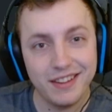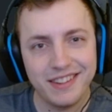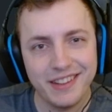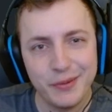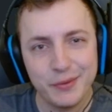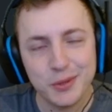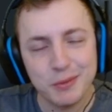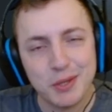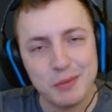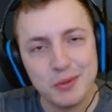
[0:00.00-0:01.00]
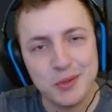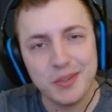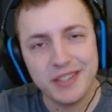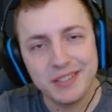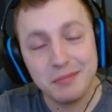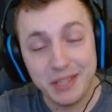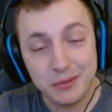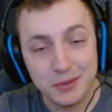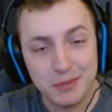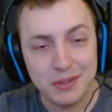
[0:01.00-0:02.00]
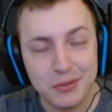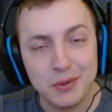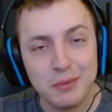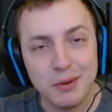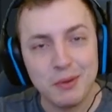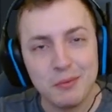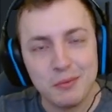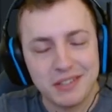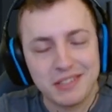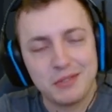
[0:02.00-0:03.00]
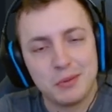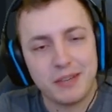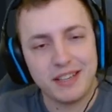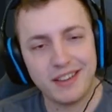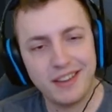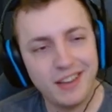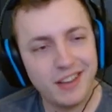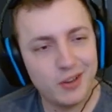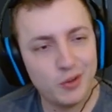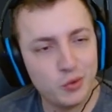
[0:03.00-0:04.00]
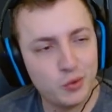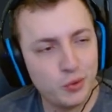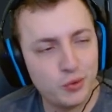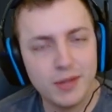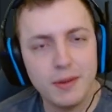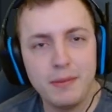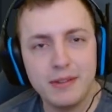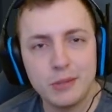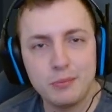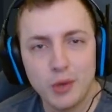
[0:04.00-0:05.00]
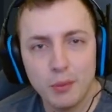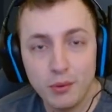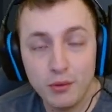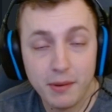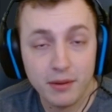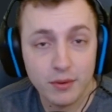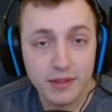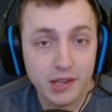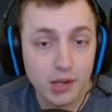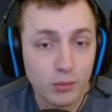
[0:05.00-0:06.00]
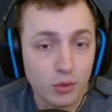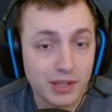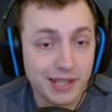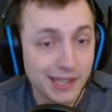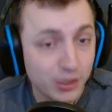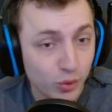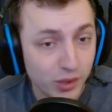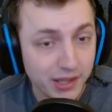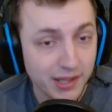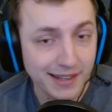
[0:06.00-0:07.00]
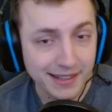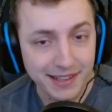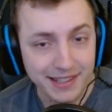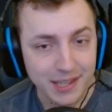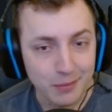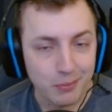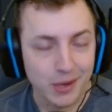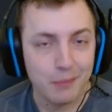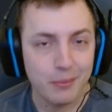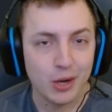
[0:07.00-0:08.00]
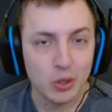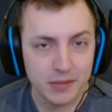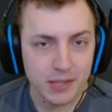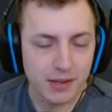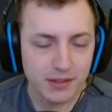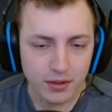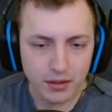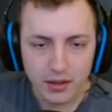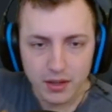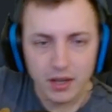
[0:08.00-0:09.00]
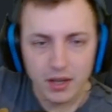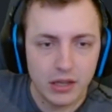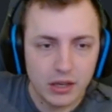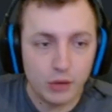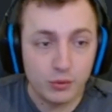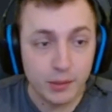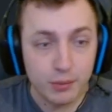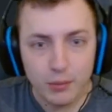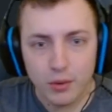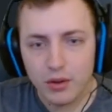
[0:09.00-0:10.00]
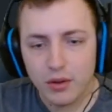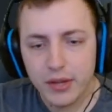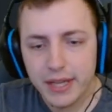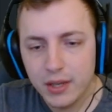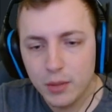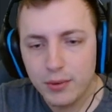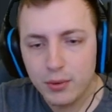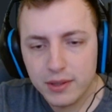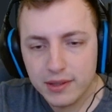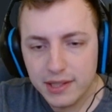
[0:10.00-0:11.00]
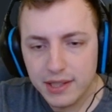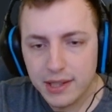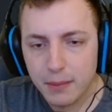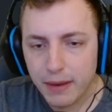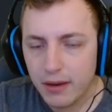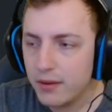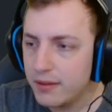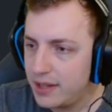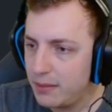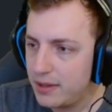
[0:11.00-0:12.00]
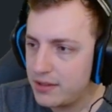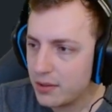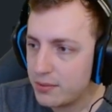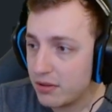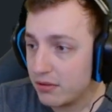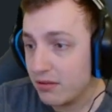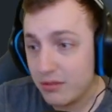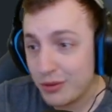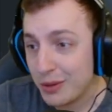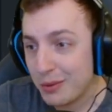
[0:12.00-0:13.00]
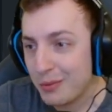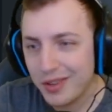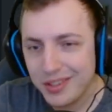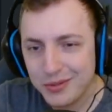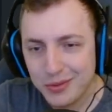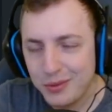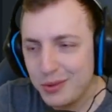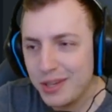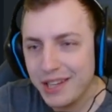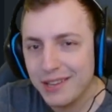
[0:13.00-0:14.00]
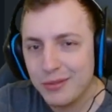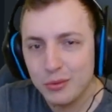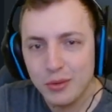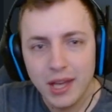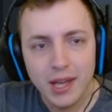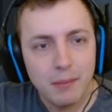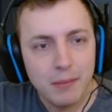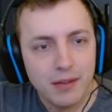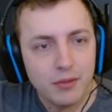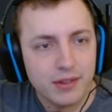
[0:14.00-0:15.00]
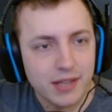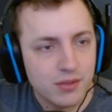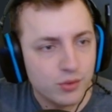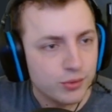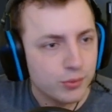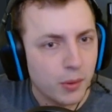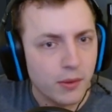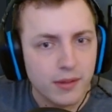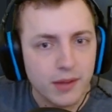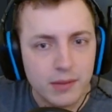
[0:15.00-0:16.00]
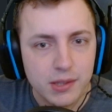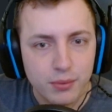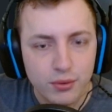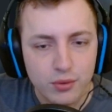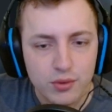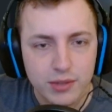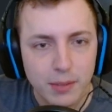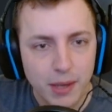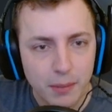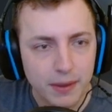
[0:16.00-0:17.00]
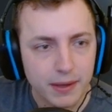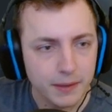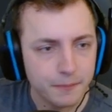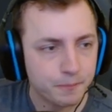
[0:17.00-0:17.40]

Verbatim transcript: Salut YouTube, comment tu vas Bah écoute, maintenant que tu me rends, moi ça va super. Euh, du coup, deuxième épisode pour un peu vous présenter comment calculer les dégâts par rapport à l'optimizer. Euh, tout simplement, euh, il y a une option ici qui s'appelle Damage Option, tout simplement. Il suffit de cliquer dessus. Mais avant ça, je juste vous présenter un petit peu ce que je vous ai préparé.